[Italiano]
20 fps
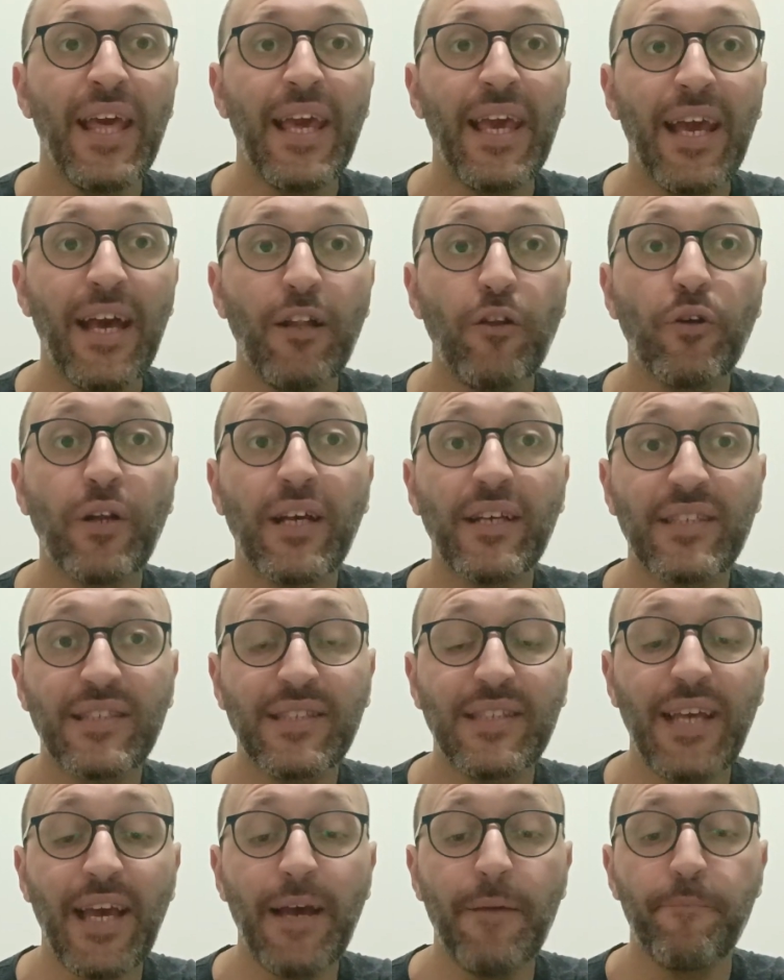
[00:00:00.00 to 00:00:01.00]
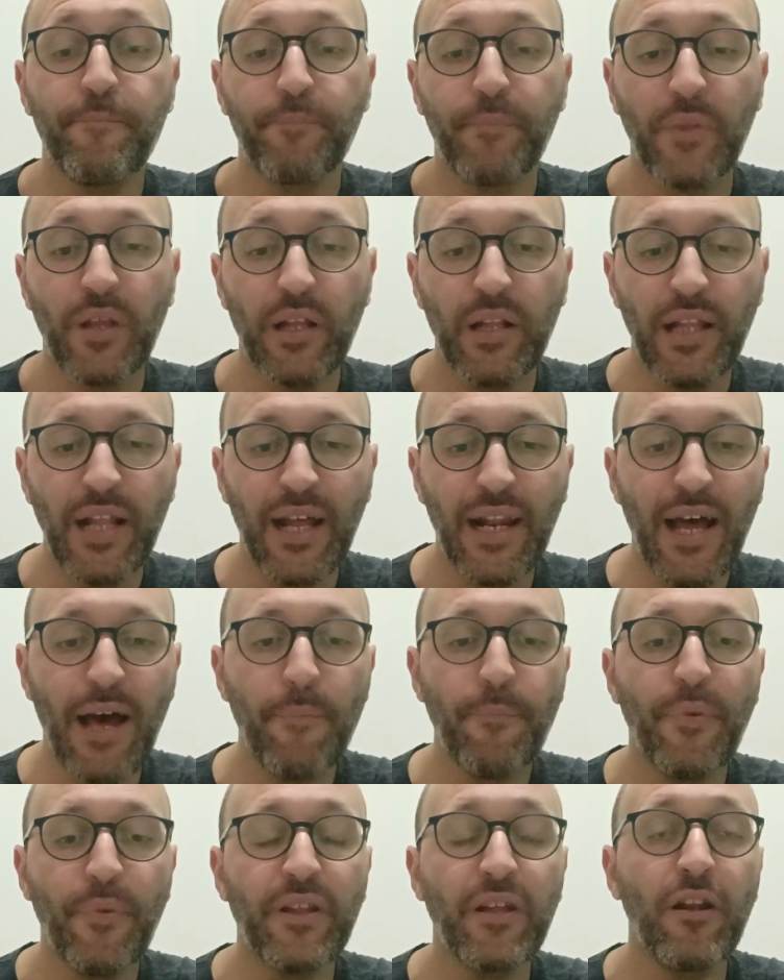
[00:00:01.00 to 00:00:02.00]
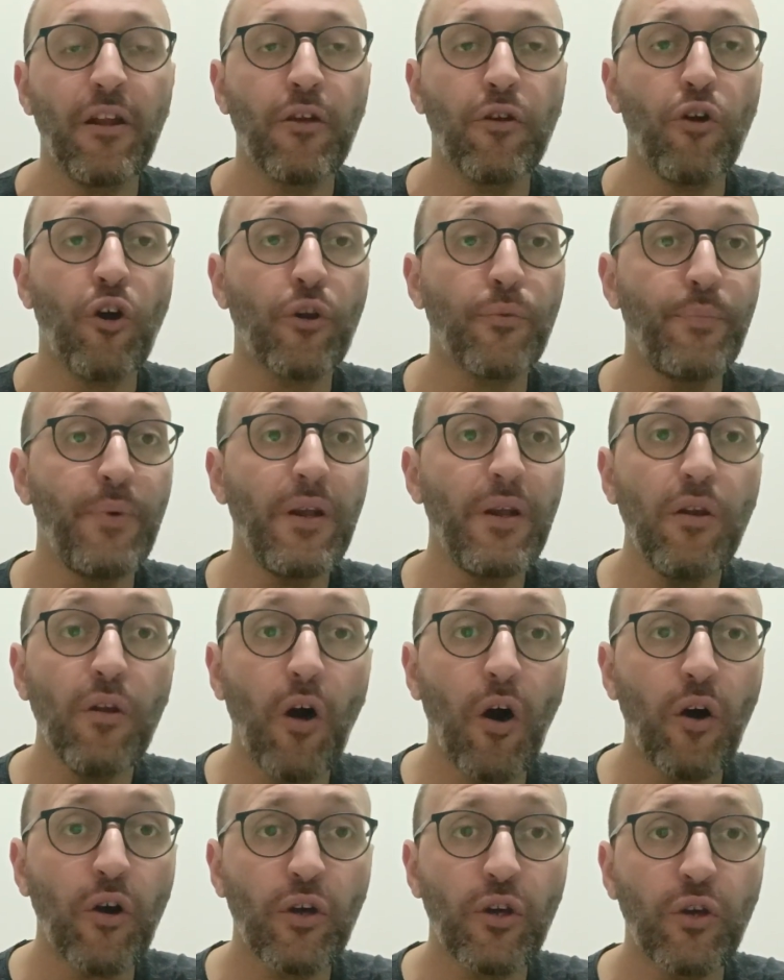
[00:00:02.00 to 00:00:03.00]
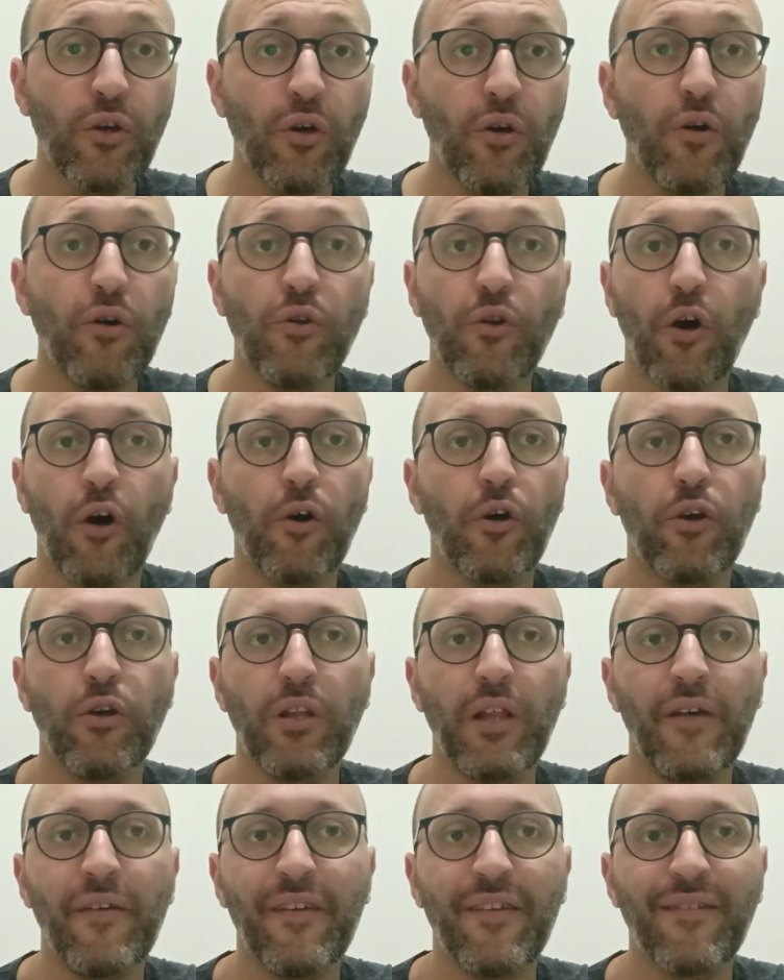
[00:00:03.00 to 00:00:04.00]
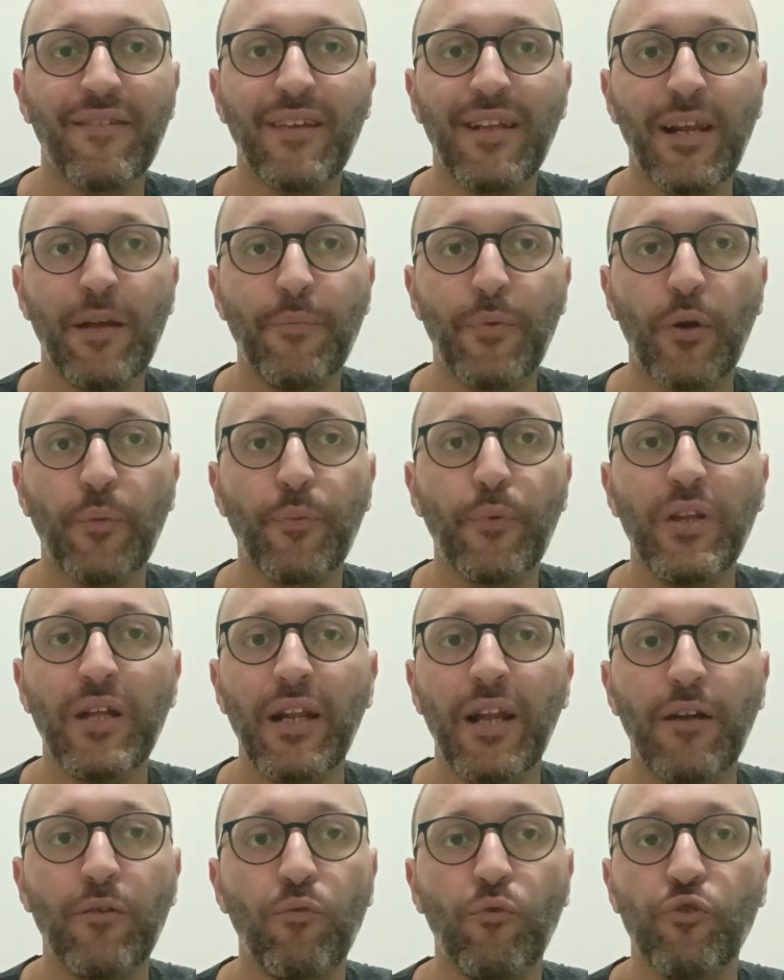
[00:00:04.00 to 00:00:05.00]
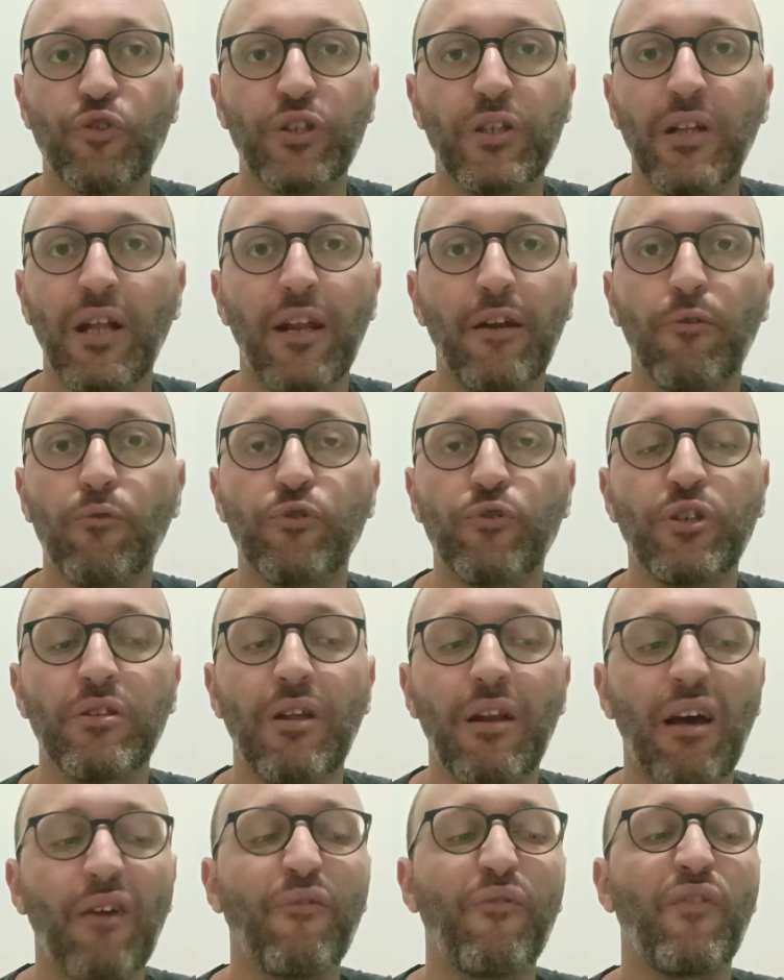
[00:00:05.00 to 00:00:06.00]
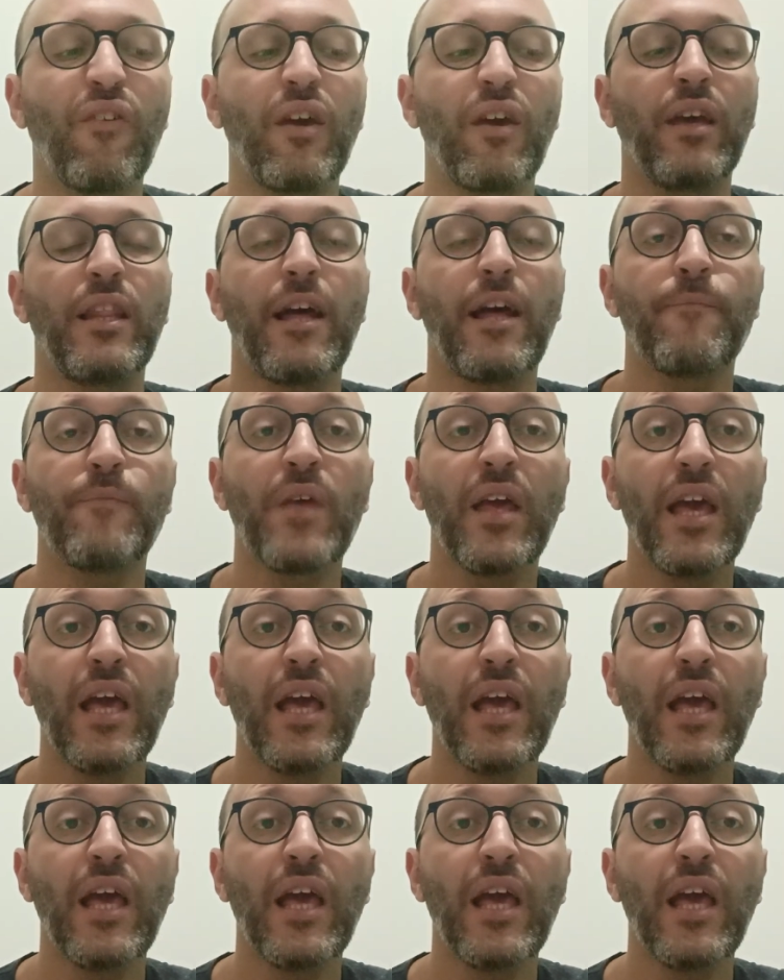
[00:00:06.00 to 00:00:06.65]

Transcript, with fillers: E allora se la lampada del corpo è l'occhio, l'occhio deve essere proprio nella luce, nella luce della fede.